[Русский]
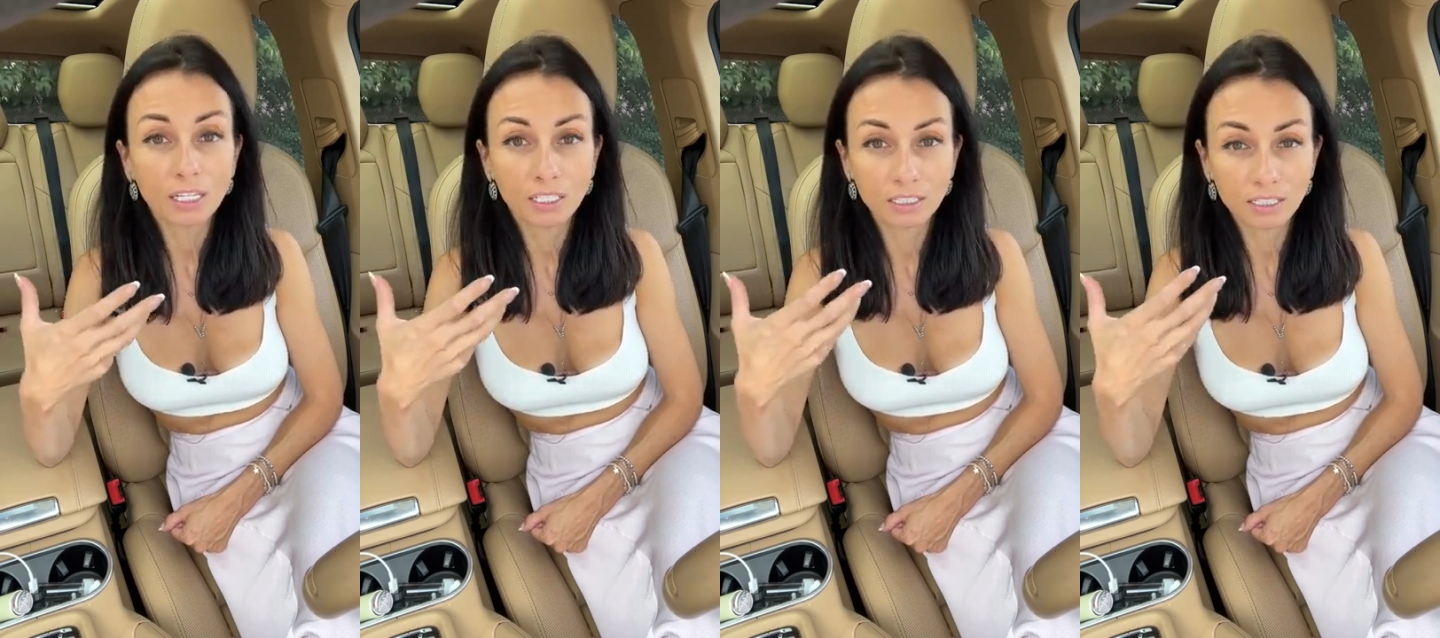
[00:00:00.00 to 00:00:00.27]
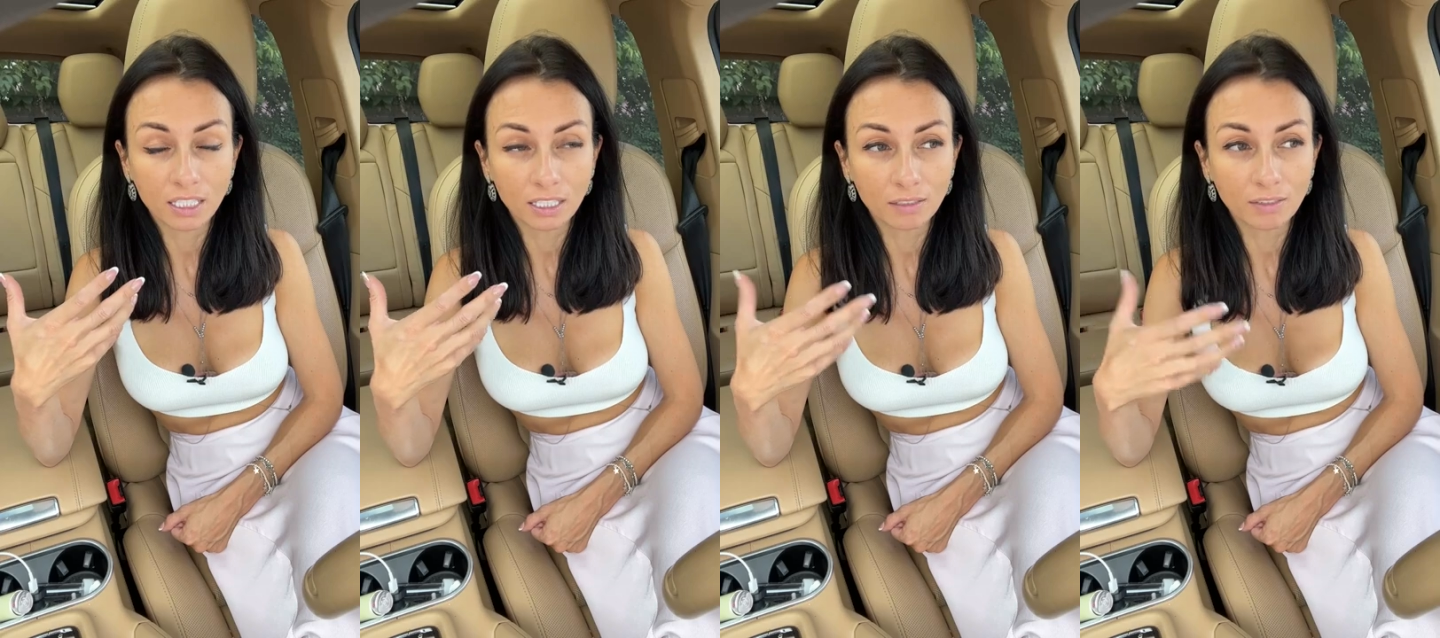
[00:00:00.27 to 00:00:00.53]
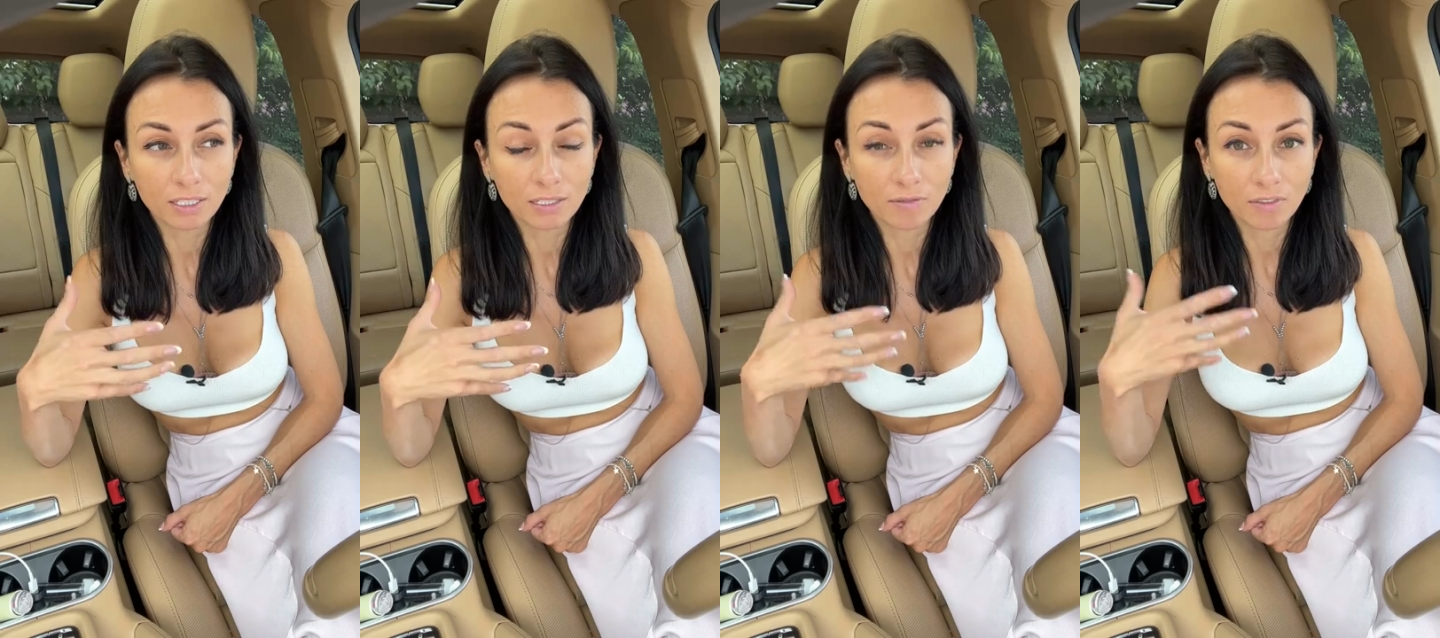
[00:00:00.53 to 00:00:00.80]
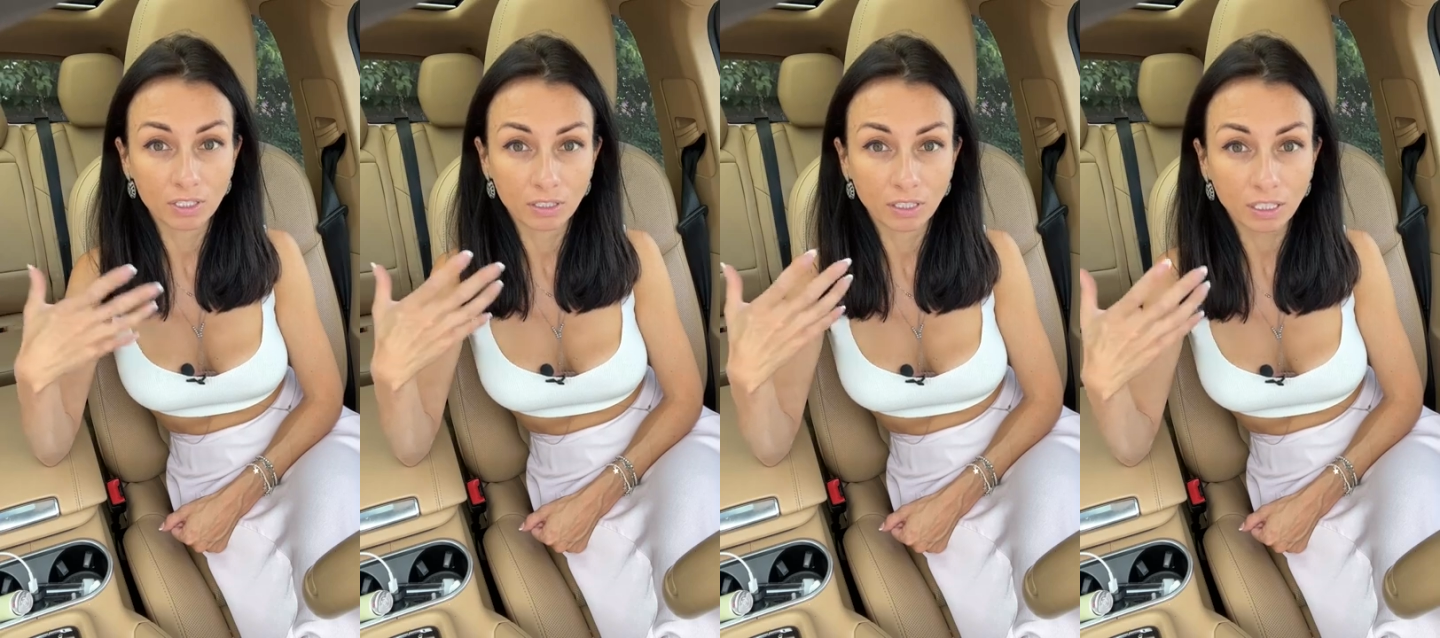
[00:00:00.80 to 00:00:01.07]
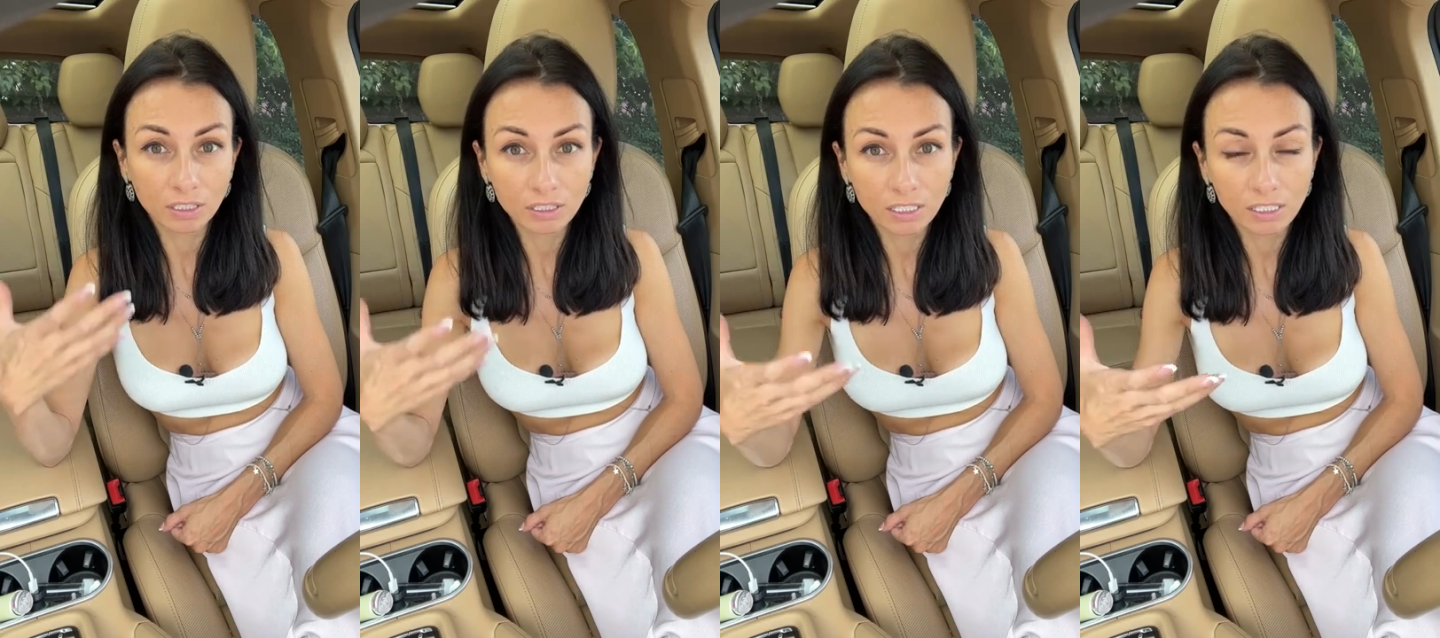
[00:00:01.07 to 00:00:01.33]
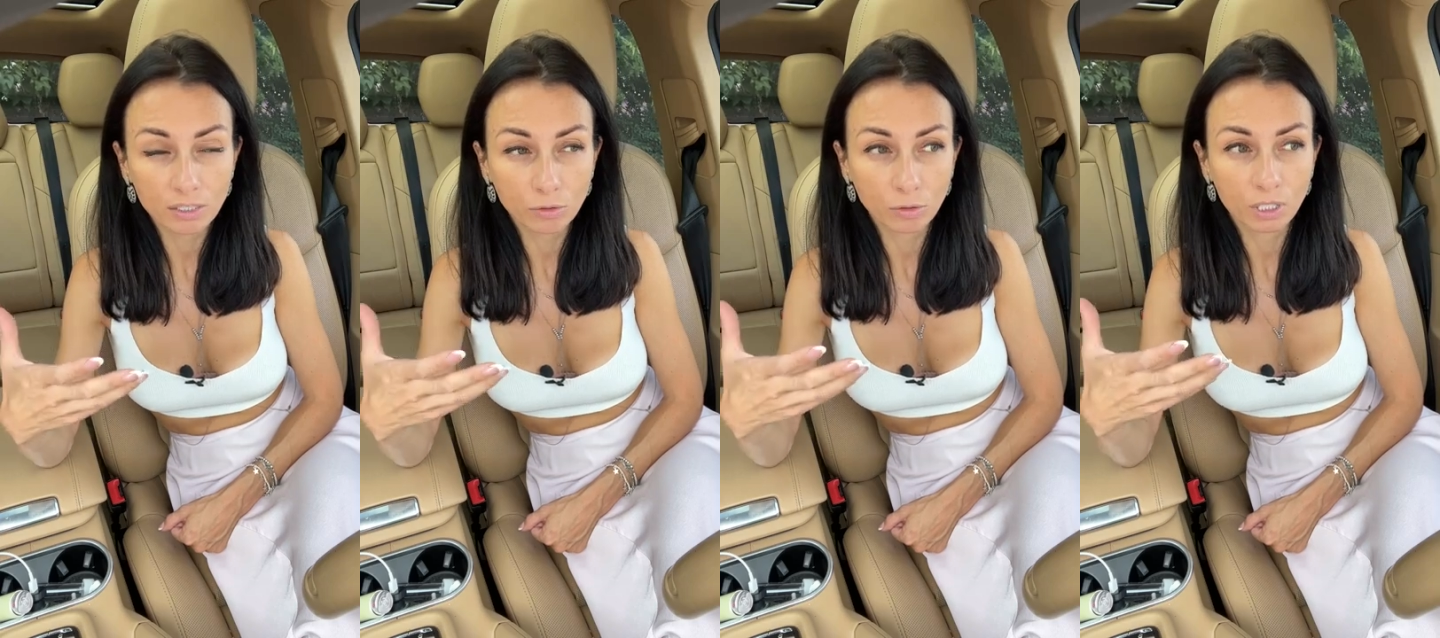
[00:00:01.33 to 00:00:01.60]
и, соответственно,
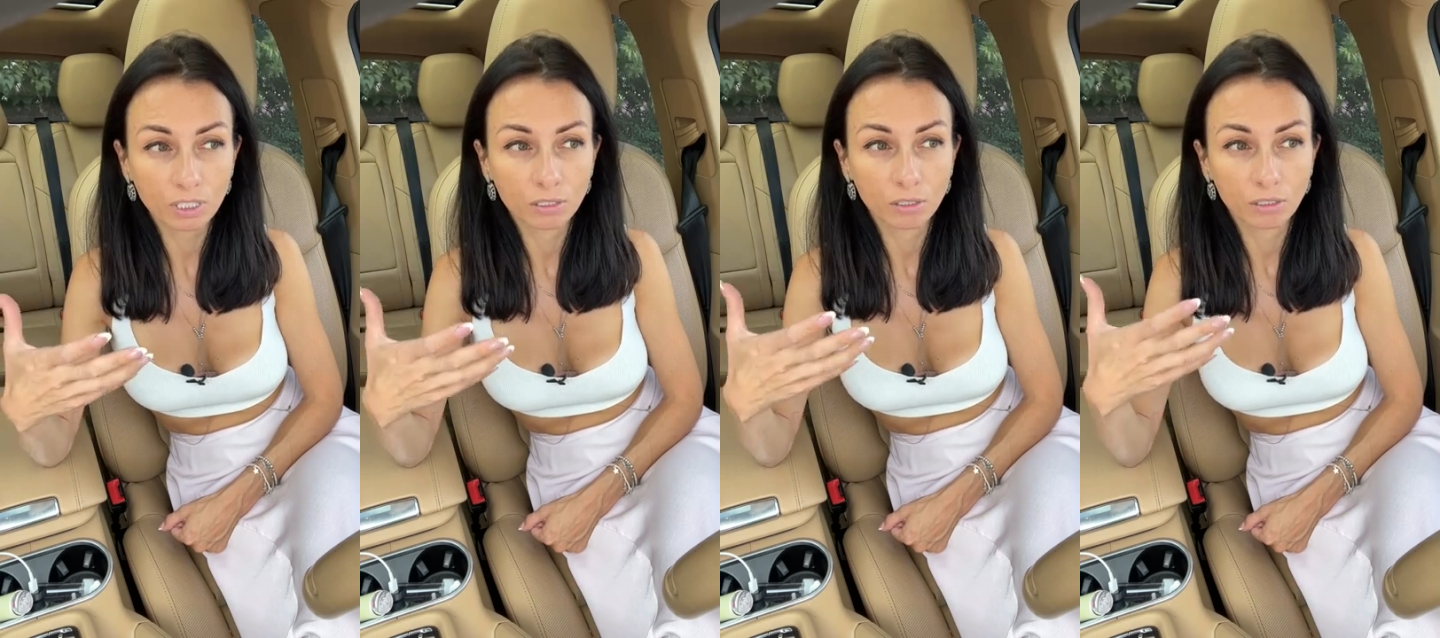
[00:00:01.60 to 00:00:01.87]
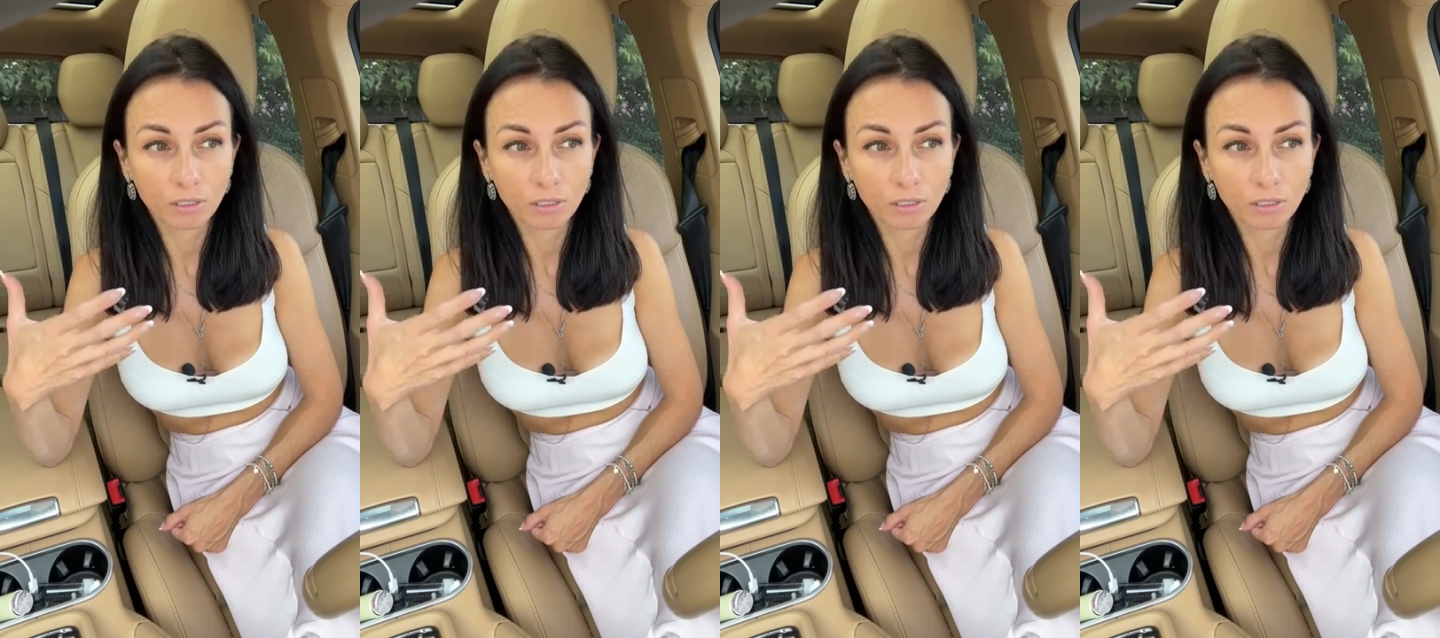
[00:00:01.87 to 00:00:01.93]
транслируя эту